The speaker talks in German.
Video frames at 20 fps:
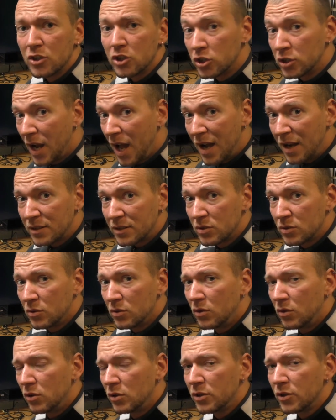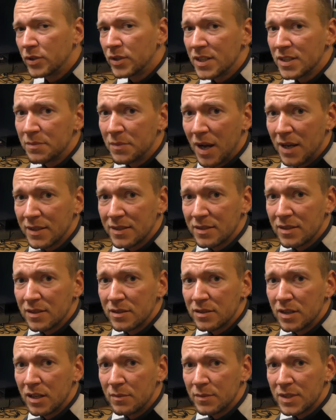schlagt zu, holt euch das Master
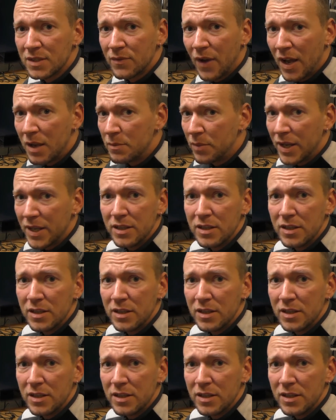System 2 bei